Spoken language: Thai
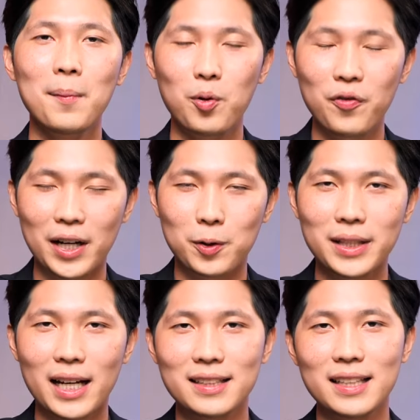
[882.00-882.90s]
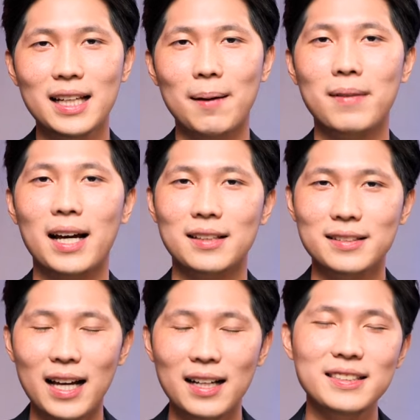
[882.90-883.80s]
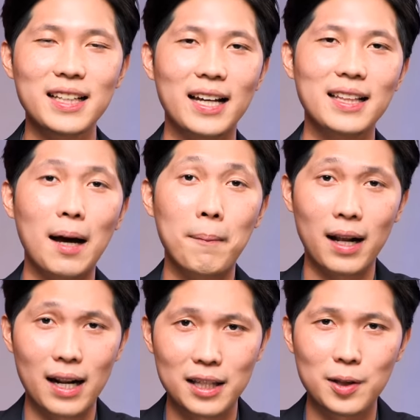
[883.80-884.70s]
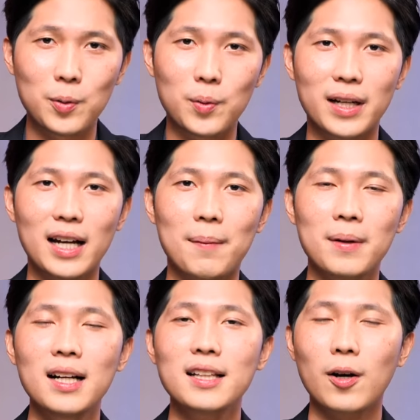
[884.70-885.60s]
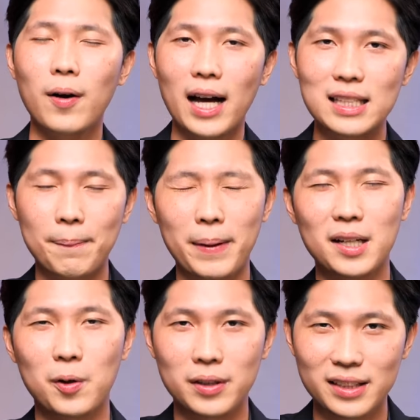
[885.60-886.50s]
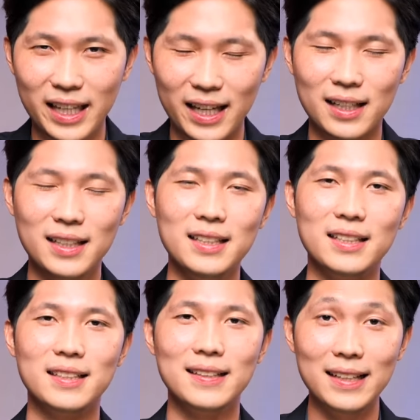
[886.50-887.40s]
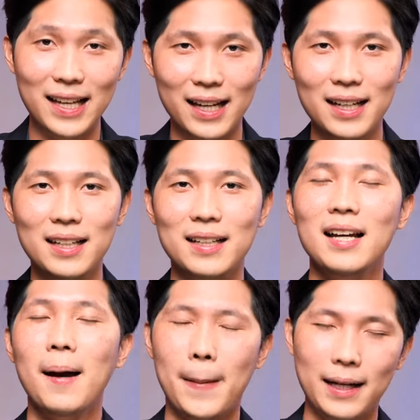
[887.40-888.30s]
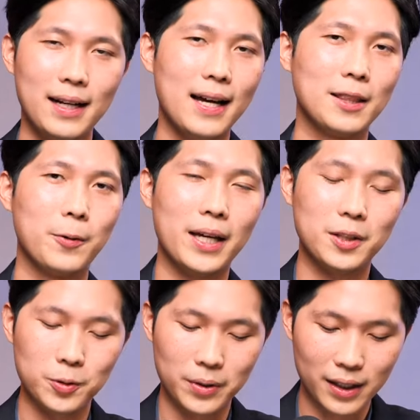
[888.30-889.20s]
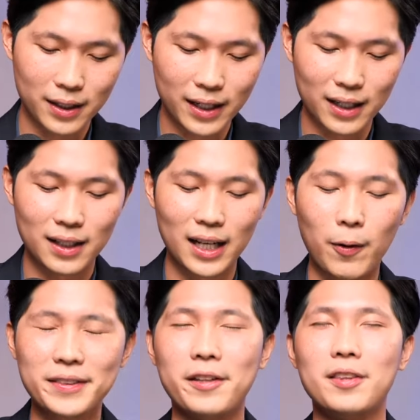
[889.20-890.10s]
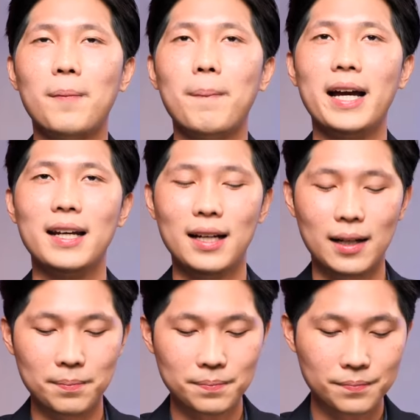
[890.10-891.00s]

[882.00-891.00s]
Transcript: ผู้ฟังทุกท่านที่กำลังตั้งใจทำอะไรอยู่นะครับต้องการจะเป็นคนเก่งขึ้นดีขึ้นพัฒนาตัวเองอยู่เรื่อยๆในวันต่อๆไปนะครับ